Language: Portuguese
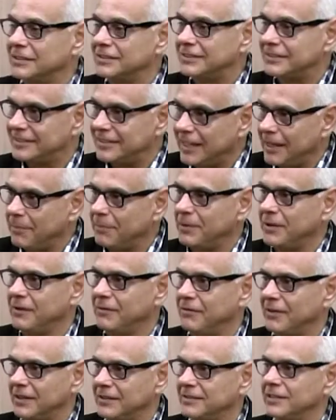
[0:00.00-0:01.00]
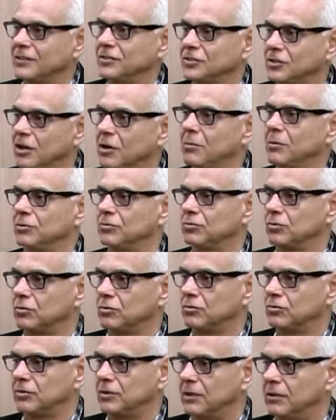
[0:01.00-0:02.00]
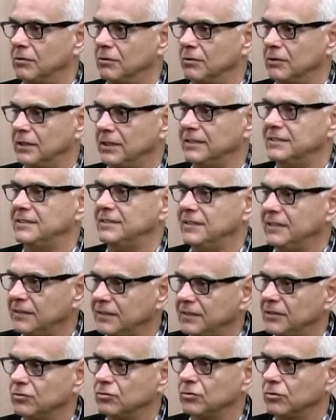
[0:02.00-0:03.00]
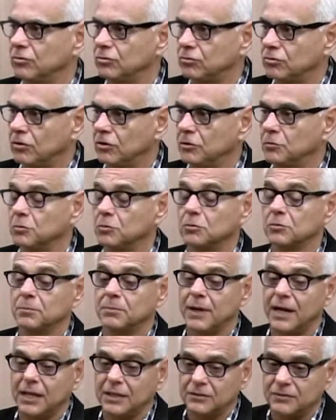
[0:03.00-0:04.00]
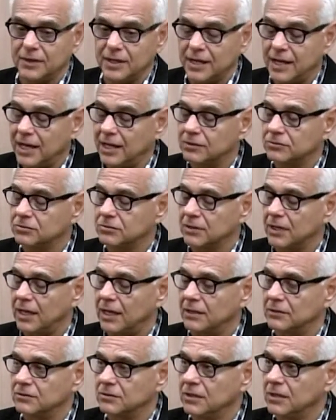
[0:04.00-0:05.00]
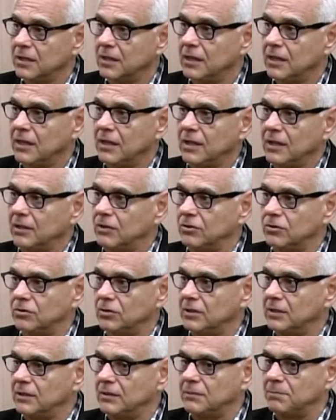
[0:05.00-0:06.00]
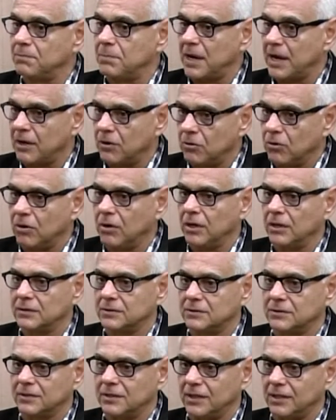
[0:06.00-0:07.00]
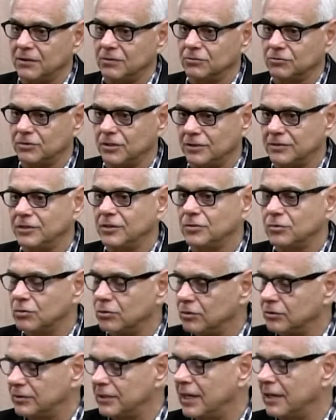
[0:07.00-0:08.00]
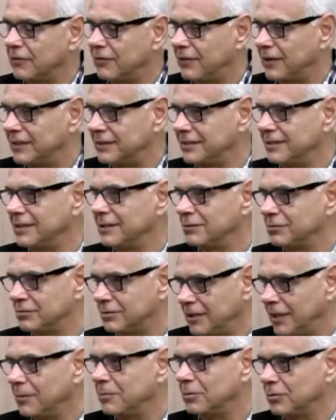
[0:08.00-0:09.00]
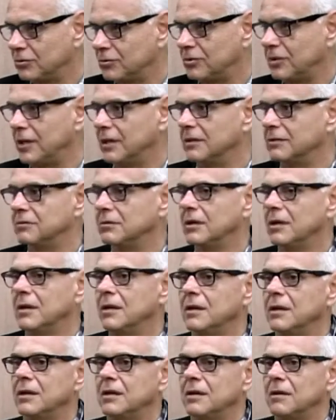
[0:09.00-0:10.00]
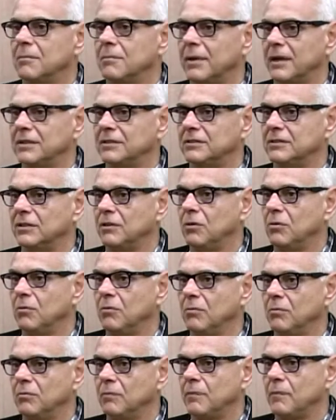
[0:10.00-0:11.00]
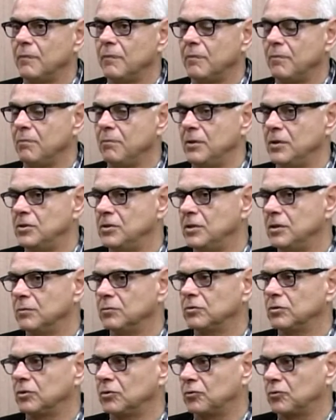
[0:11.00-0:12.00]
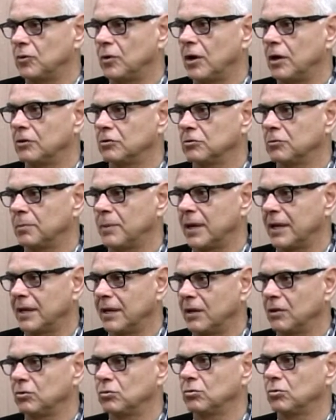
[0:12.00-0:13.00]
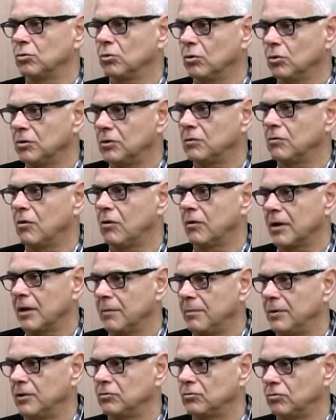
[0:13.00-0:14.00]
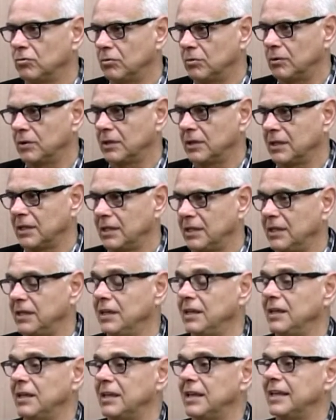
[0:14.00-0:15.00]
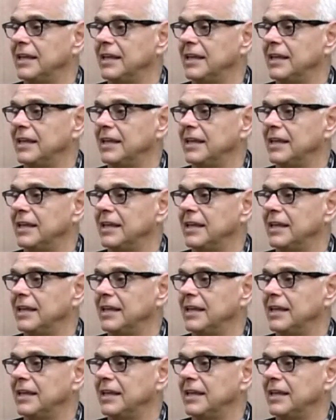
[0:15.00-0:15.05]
sempre vai se achar uma solução. Existem soluções para os mais variados casos. Hum, para nós, é, eu não sei se a gente consegue fazê-lo 100%, mas não medimos esforços para que toda e qualquer pessoa que